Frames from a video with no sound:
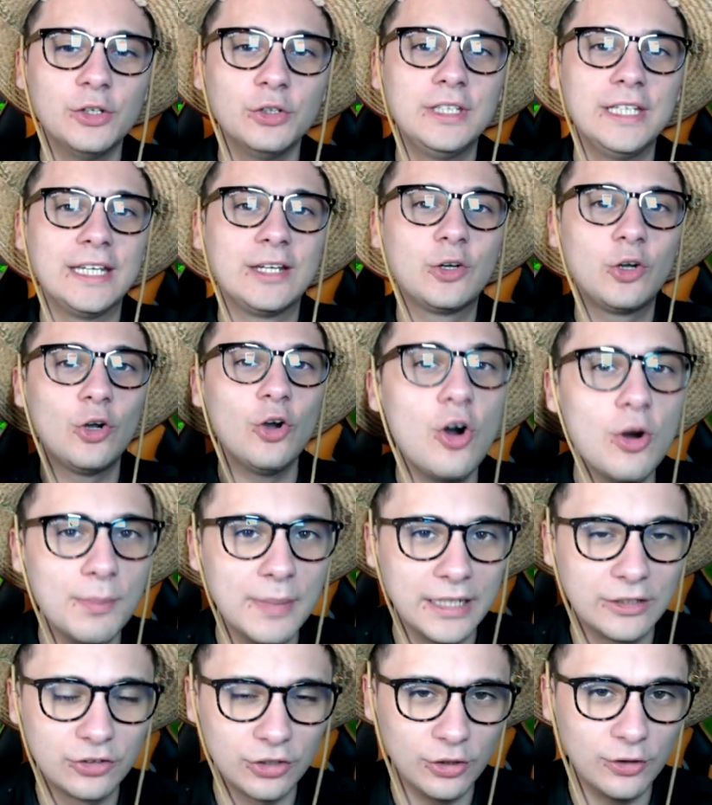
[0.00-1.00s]
Di
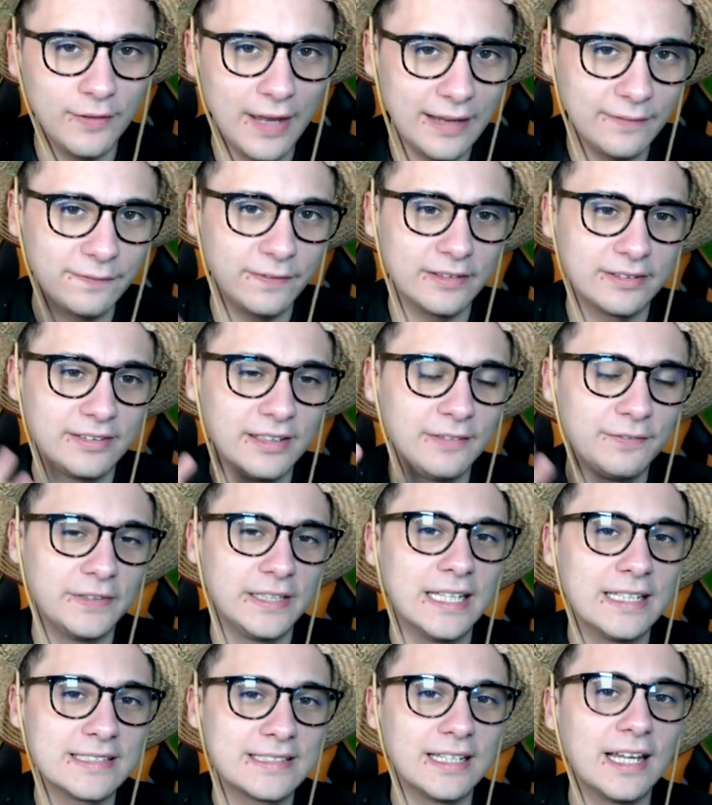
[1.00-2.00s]
come Genoveffa si è
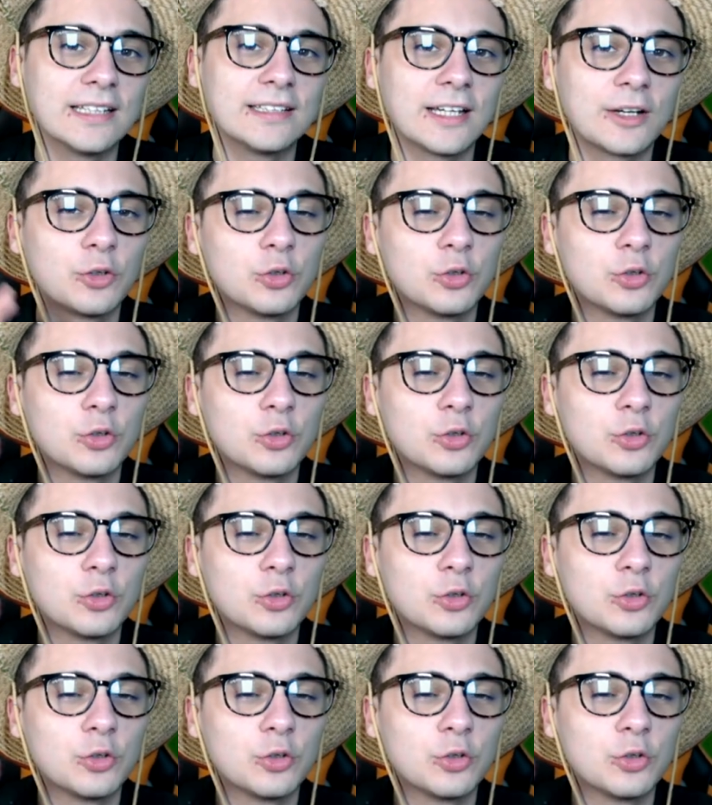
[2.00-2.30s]
fidanzata